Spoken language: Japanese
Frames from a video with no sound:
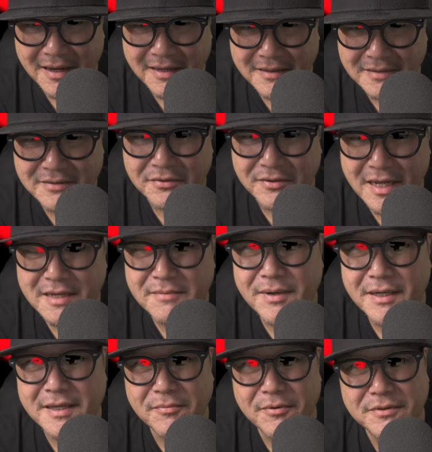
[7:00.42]
ですよね
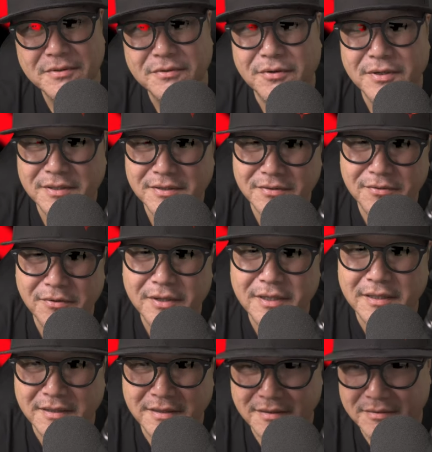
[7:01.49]
今でもすごいすごい
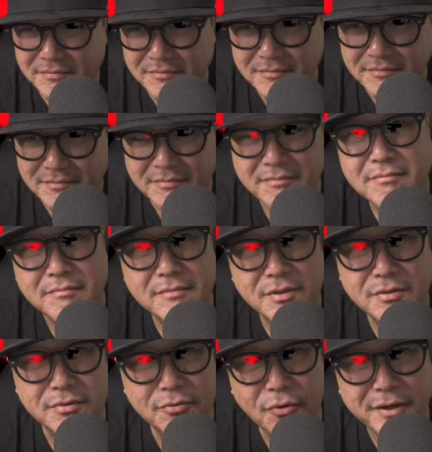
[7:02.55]

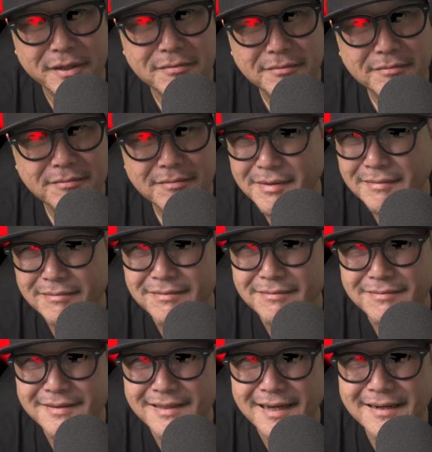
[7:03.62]
すごい
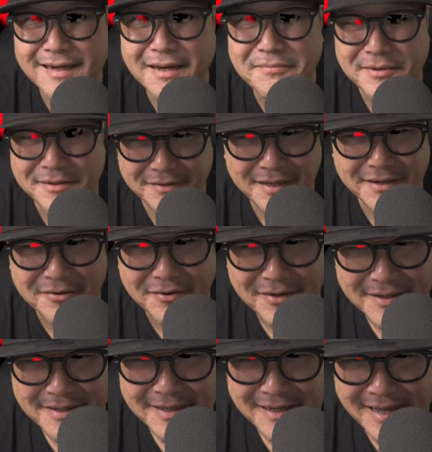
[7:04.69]
3回も言うけど、
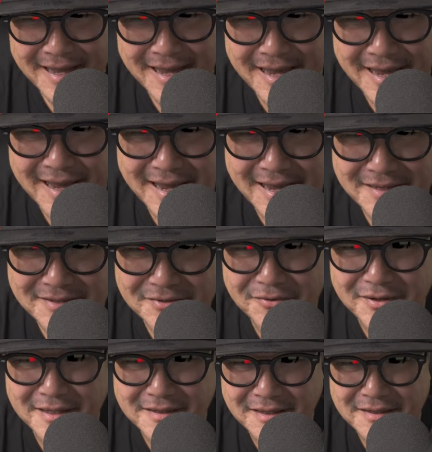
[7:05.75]
えー、すご
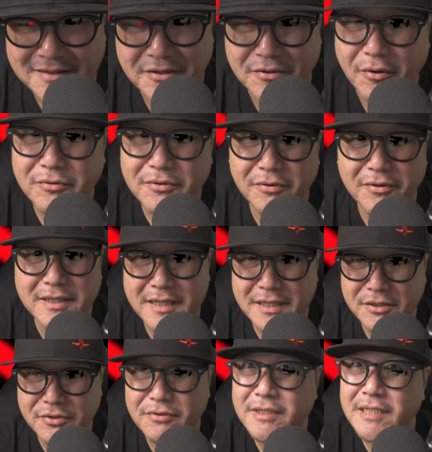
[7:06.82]
かったんですけど、本当に
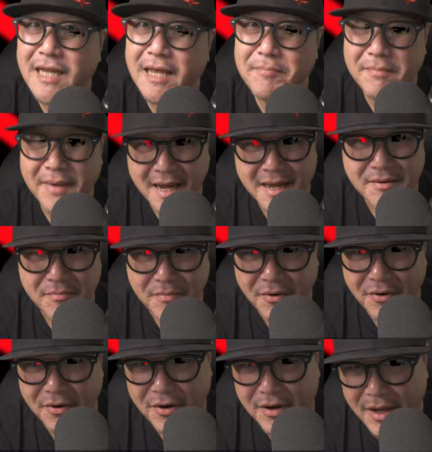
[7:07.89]
12年前
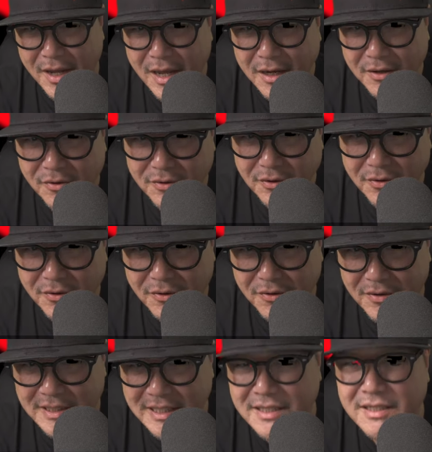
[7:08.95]
も、こ
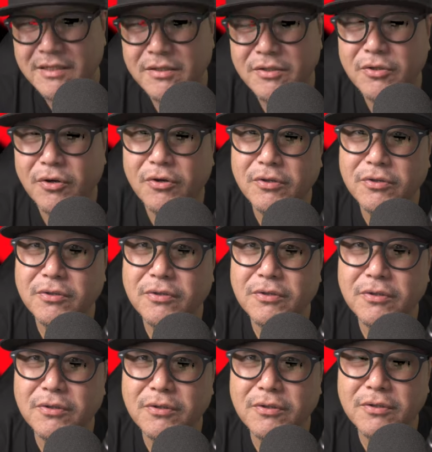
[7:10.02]
の
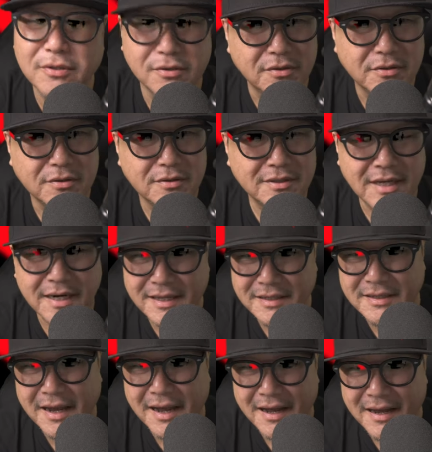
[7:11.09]
リキッドクールされ
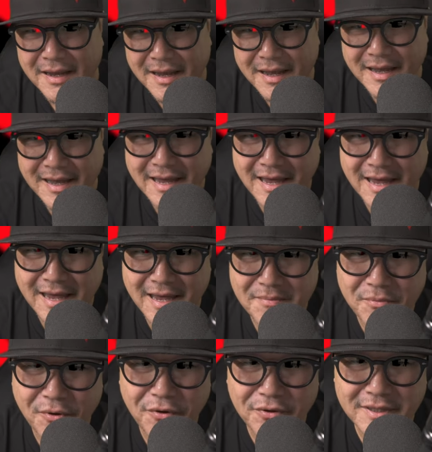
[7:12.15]
た、えー、
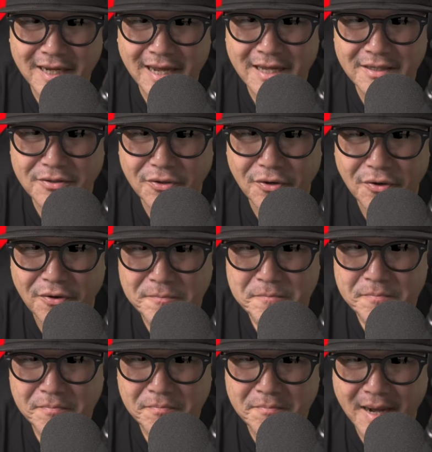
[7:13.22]
モーターと、
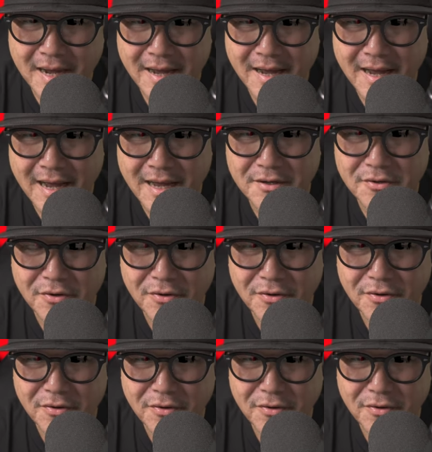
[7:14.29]
まあ、あ
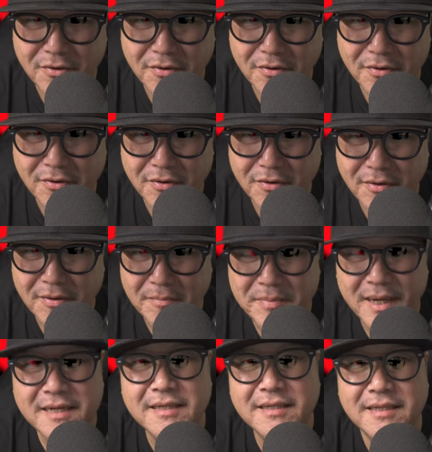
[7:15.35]
のー、
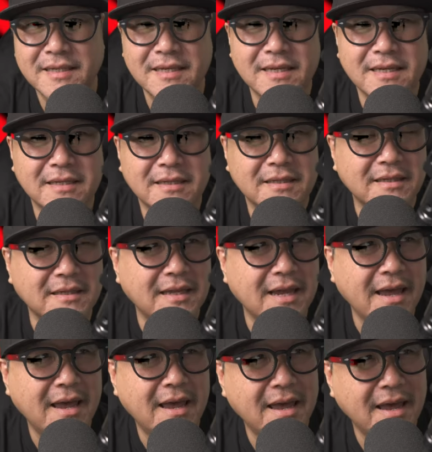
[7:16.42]
馬力っ
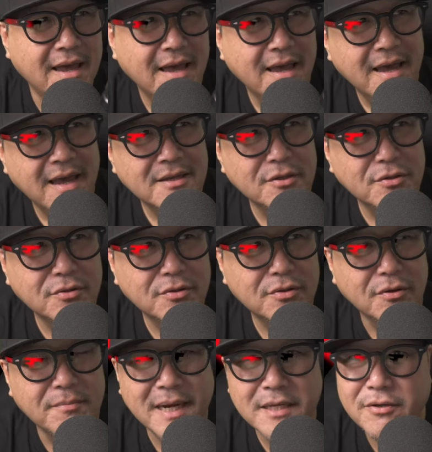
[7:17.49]
て言う
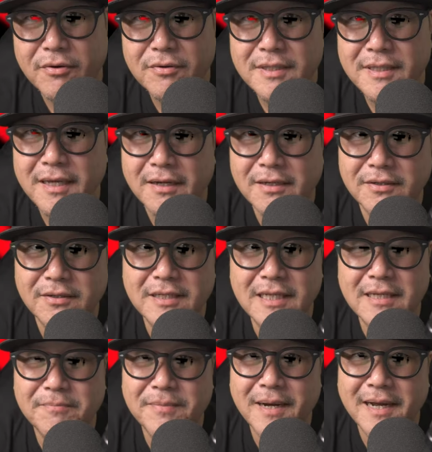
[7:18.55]
と、まあ、
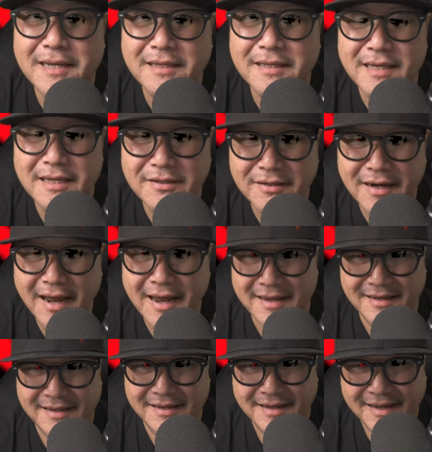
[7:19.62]
402馬力ぐら
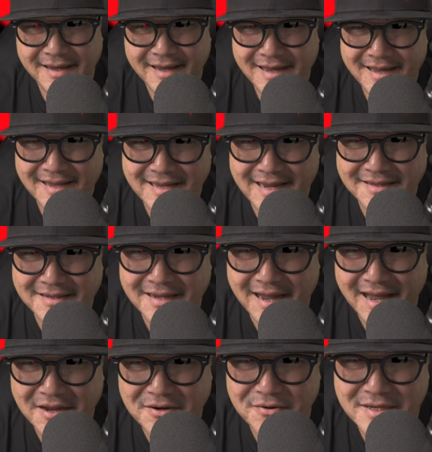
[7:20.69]
いだっ
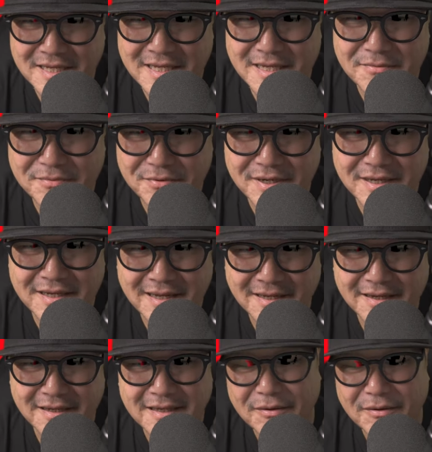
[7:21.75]
た、あの、EV だっ
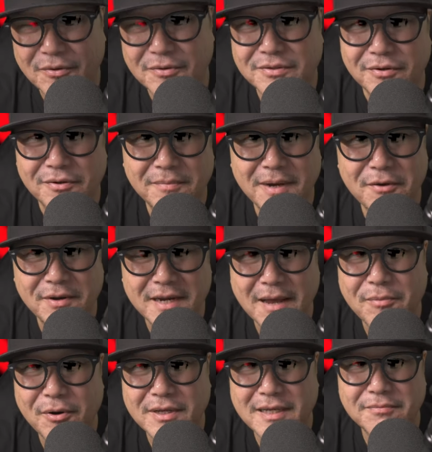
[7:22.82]
たって、その前はね、
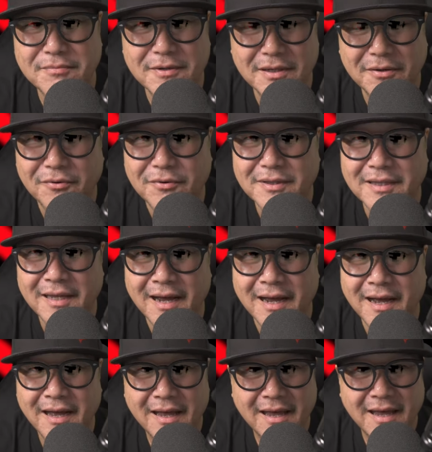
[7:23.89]
もう EV ってこん
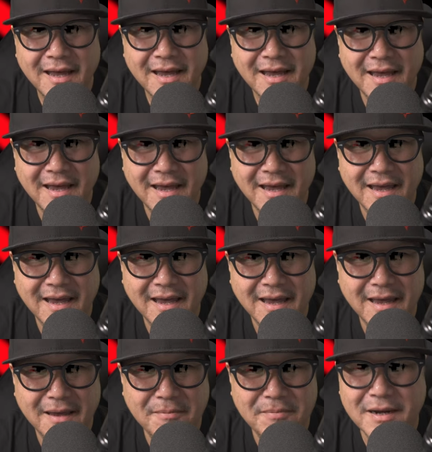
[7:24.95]
な、
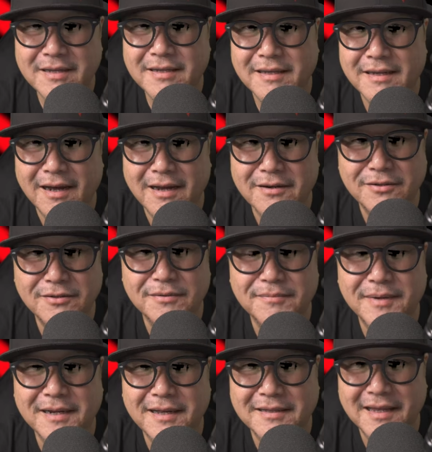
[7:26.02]
えー、馬力がある
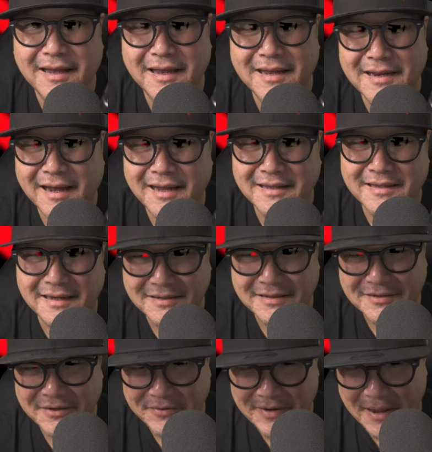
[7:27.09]
車なんてなかったんで
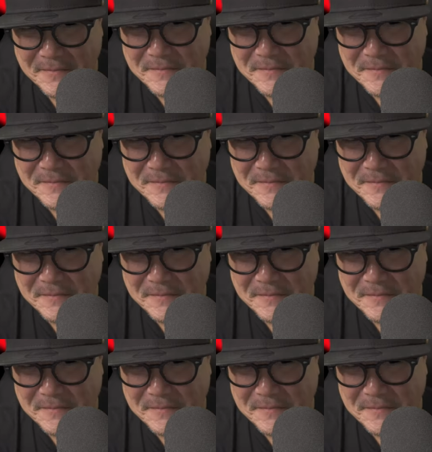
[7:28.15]
すよね。